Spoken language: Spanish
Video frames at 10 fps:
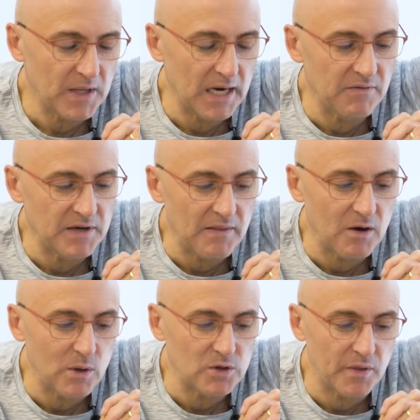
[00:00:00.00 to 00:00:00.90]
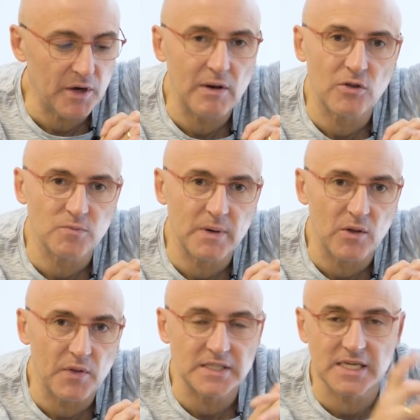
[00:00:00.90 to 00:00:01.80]
que en la final del 4-0 del
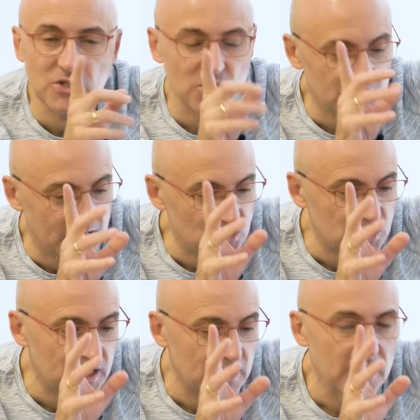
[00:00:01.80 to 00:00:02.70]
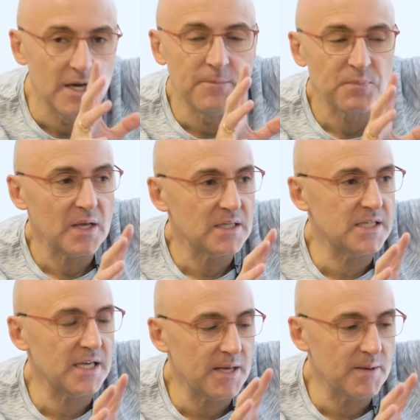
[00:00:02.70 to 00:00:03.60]
2012. Si hecho, de hecho,
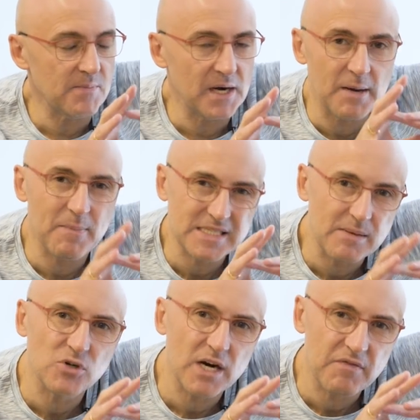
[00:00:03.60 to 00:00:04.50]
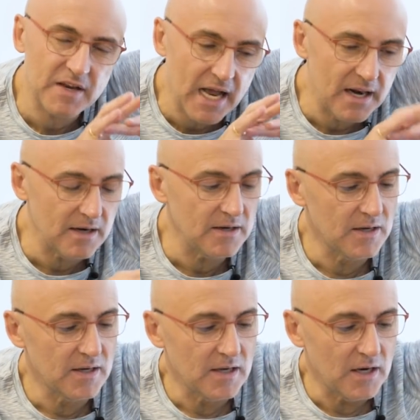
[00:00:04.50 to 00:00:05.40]
si, repasamos la final,
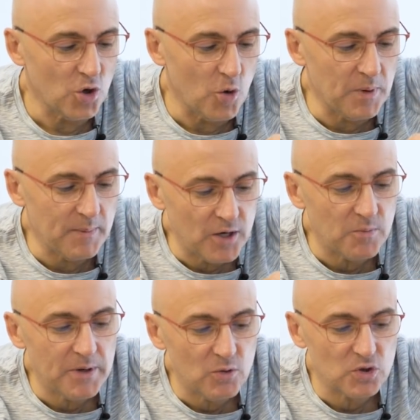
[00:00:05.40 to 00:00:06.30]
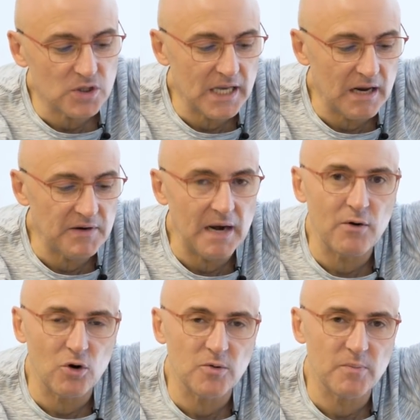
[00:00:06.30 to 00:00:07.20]
los primeros minutos de la final
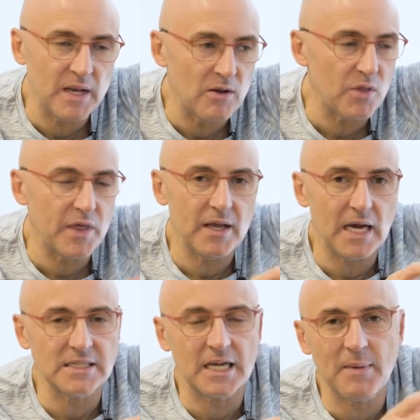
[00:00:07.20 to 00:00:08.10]
del Euro 2012, hasta